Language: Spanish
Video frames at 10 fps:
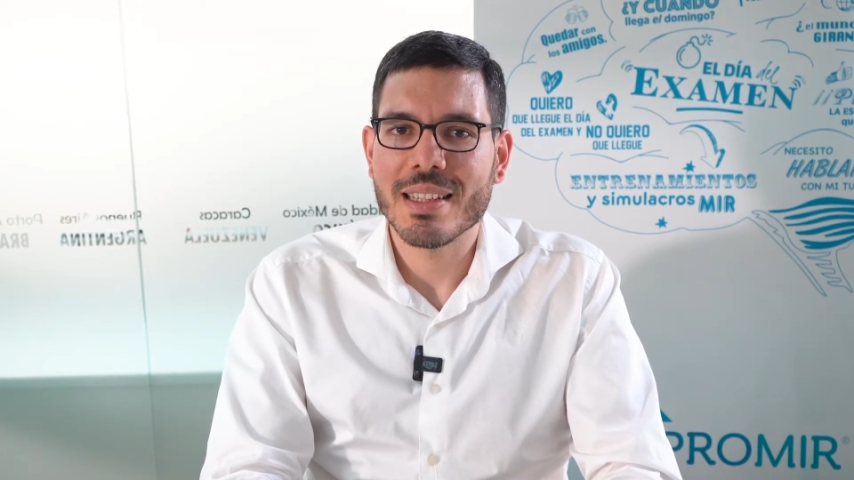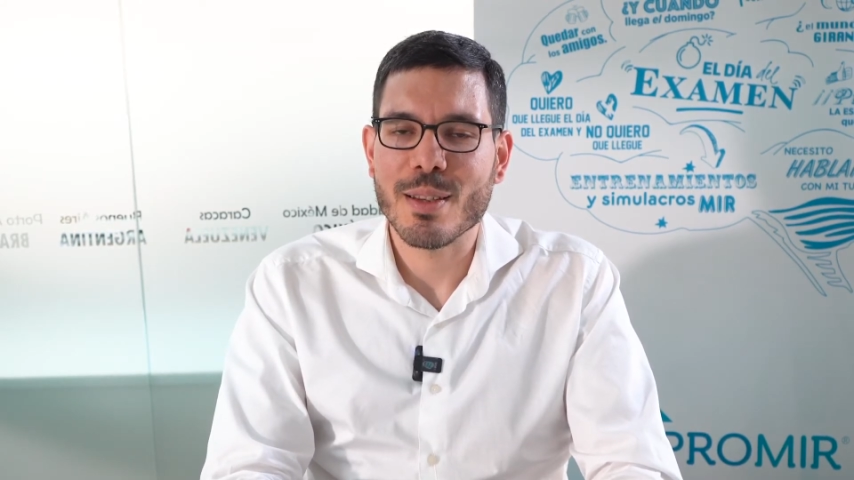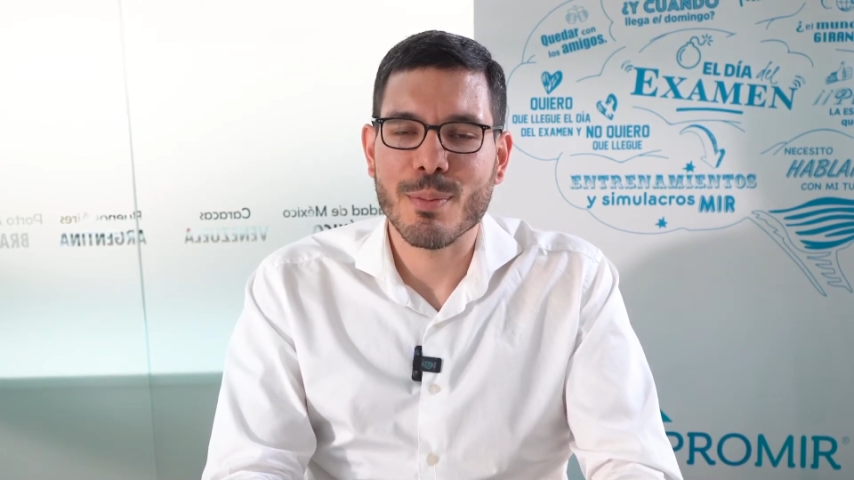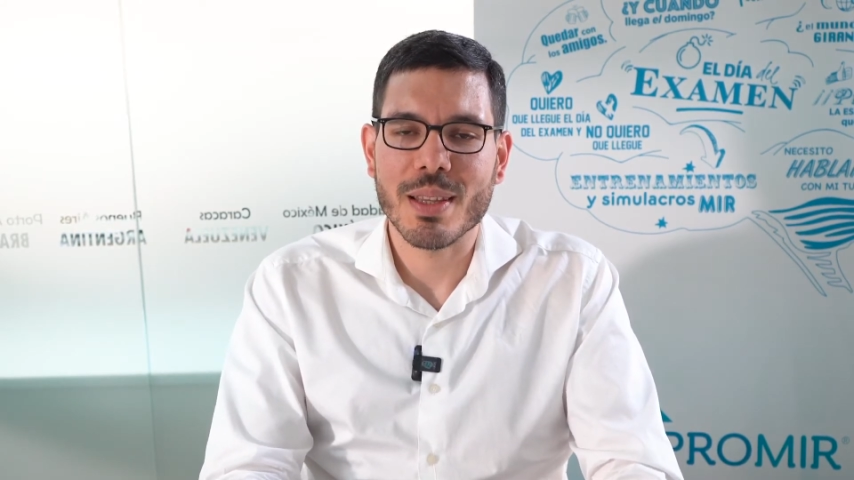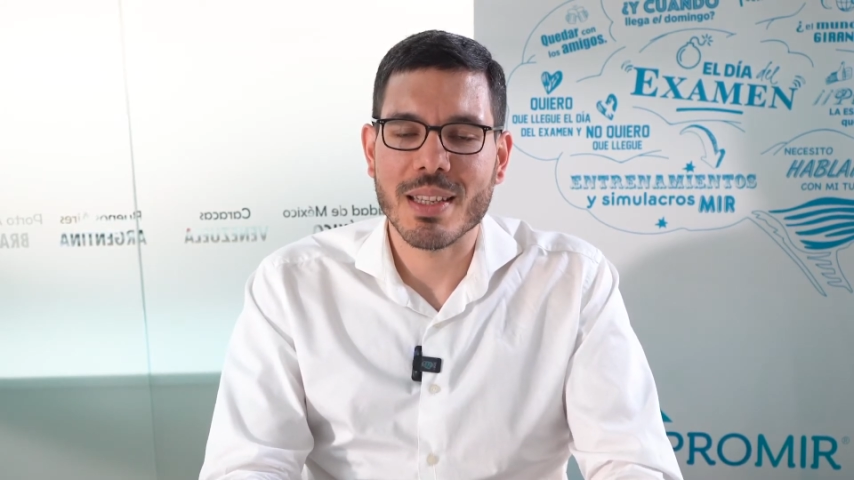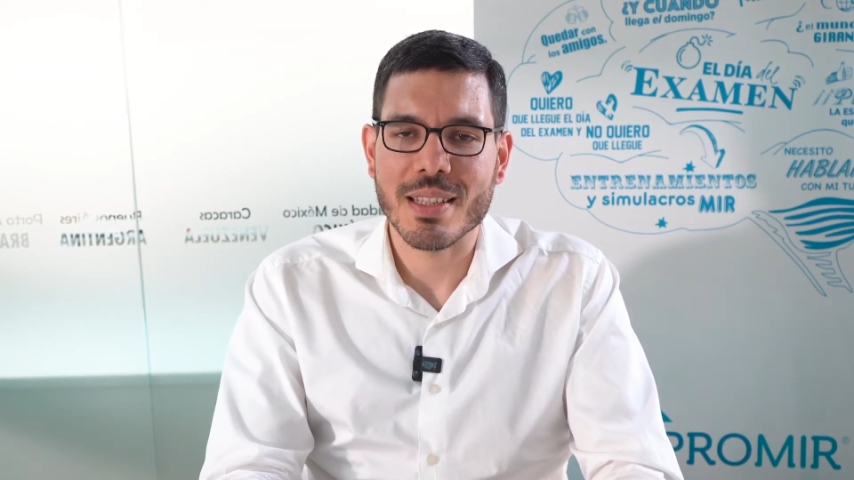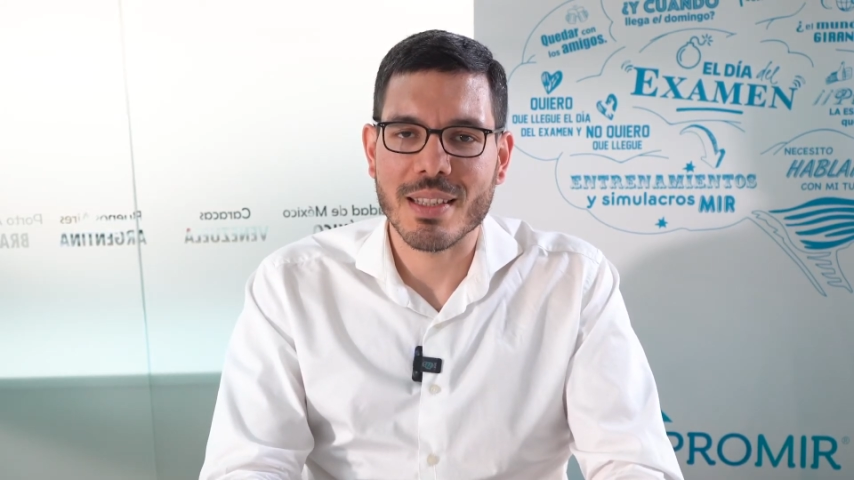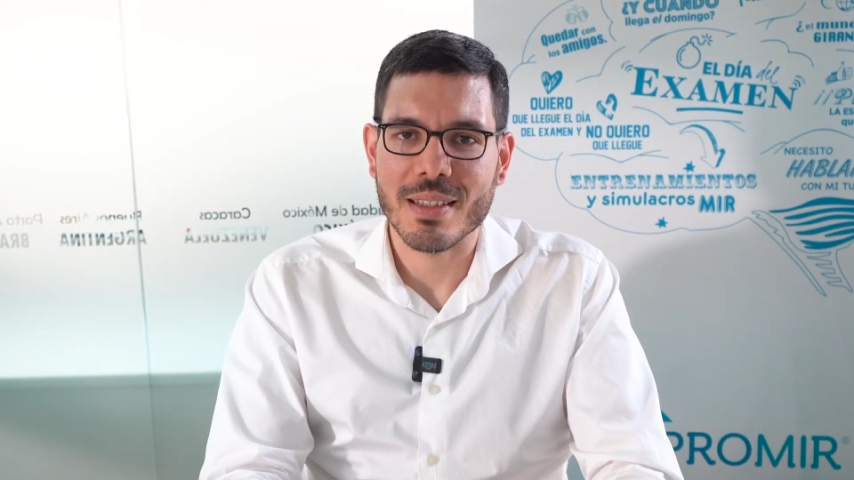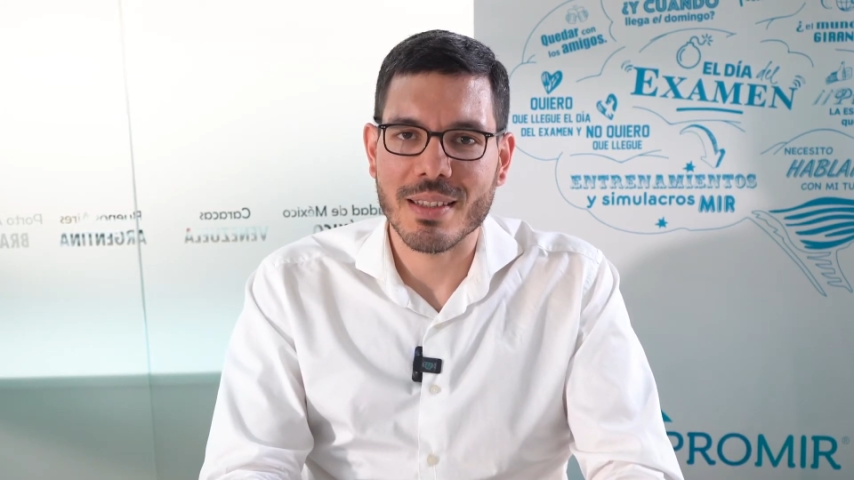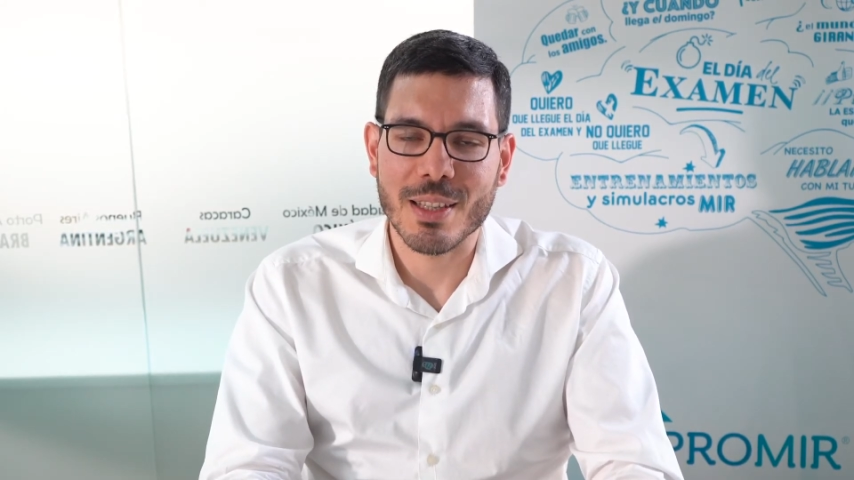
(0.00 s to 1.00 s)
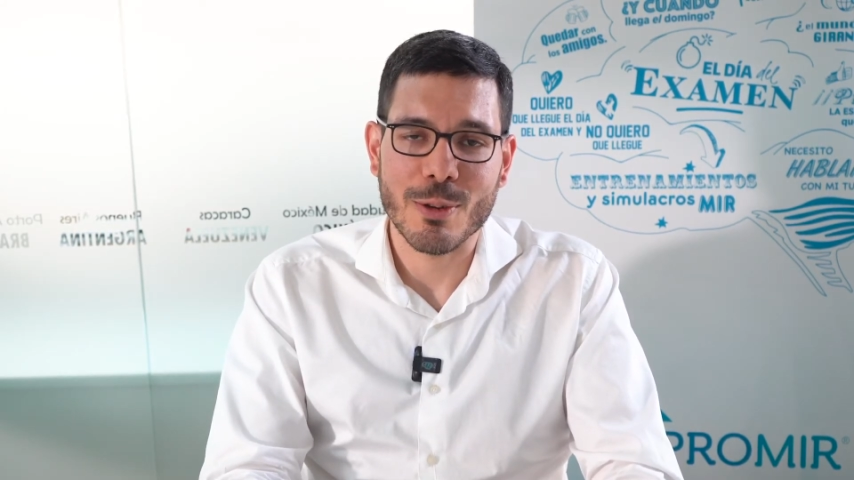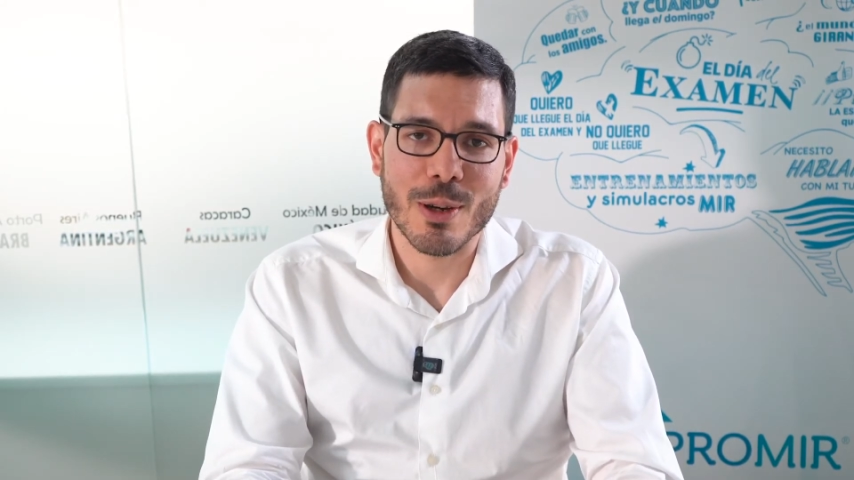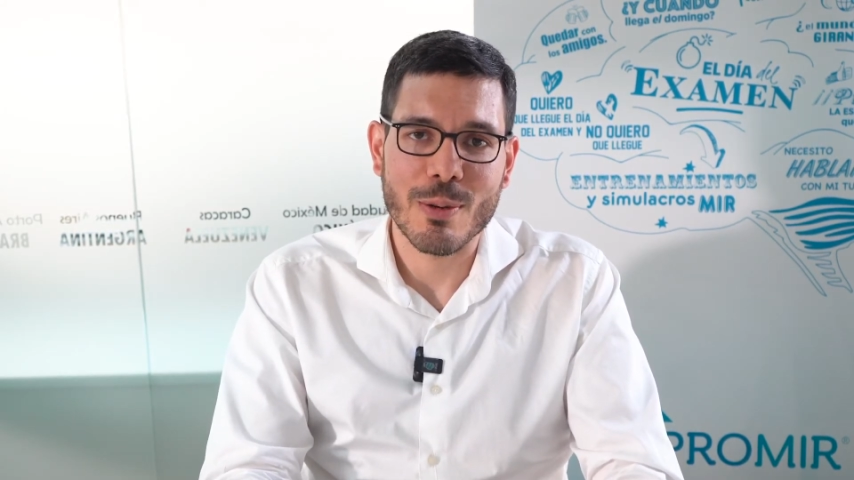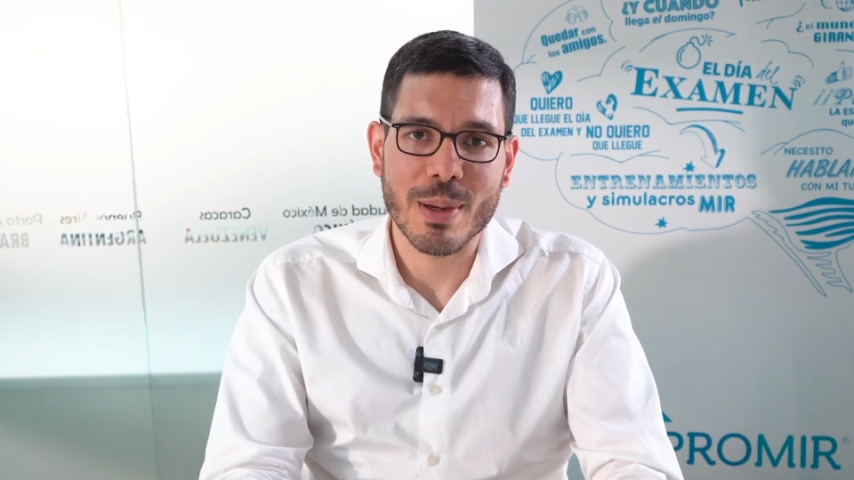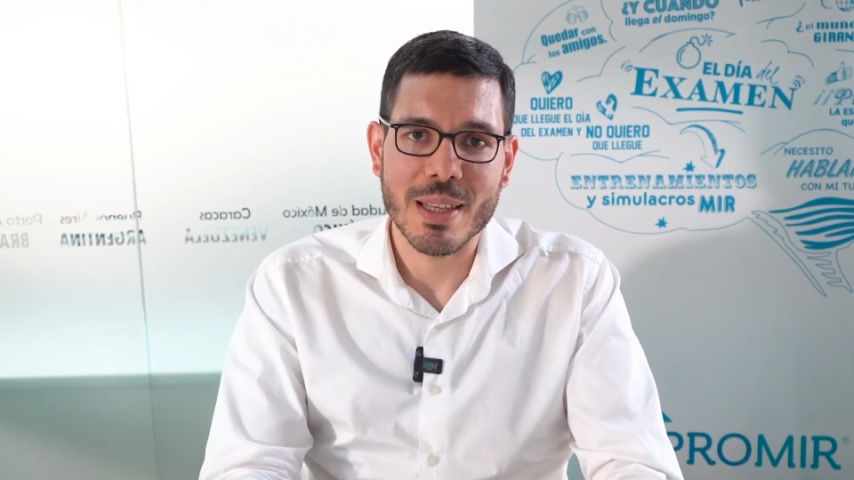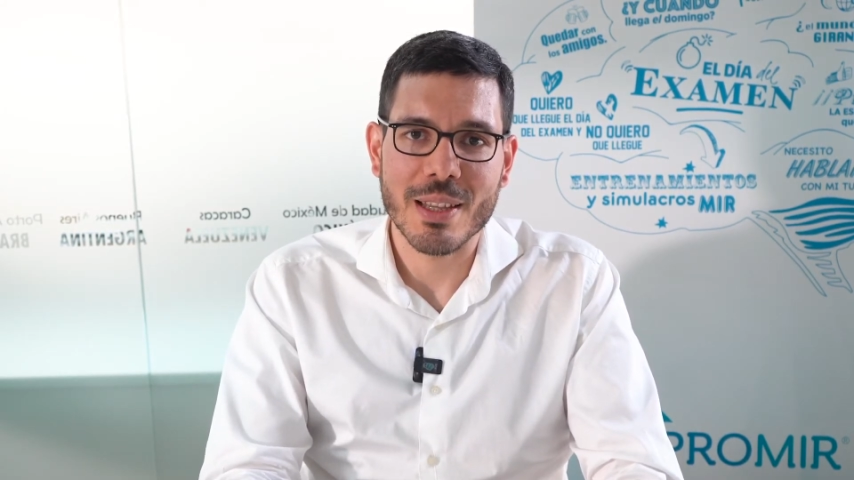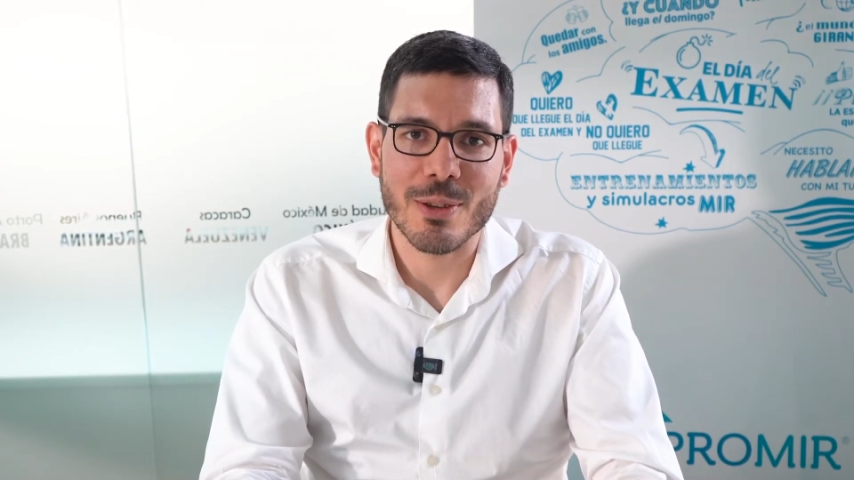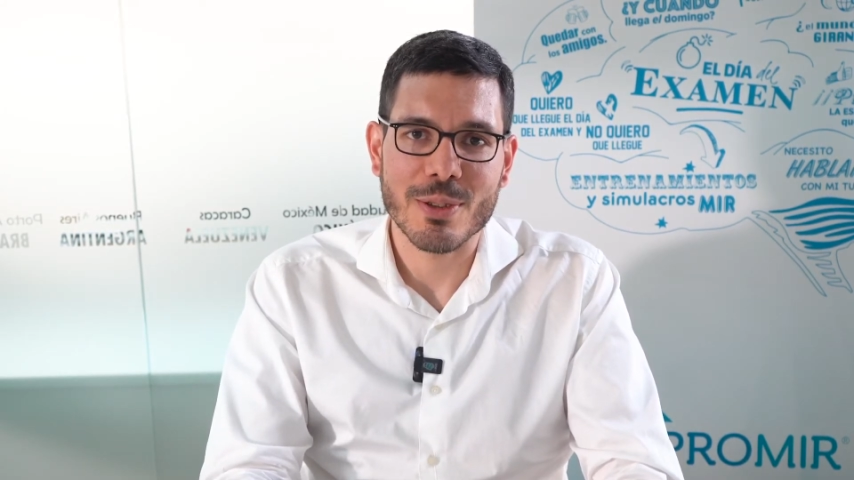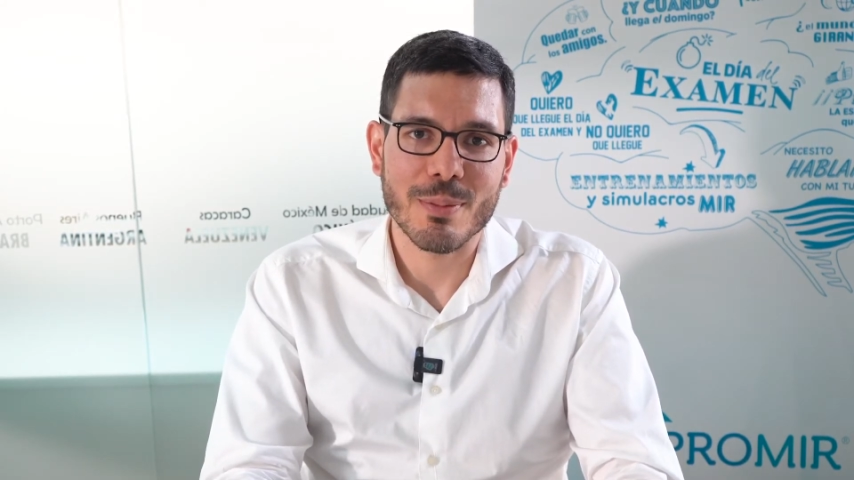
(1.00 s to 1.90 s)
siempre te has sentido acompañado,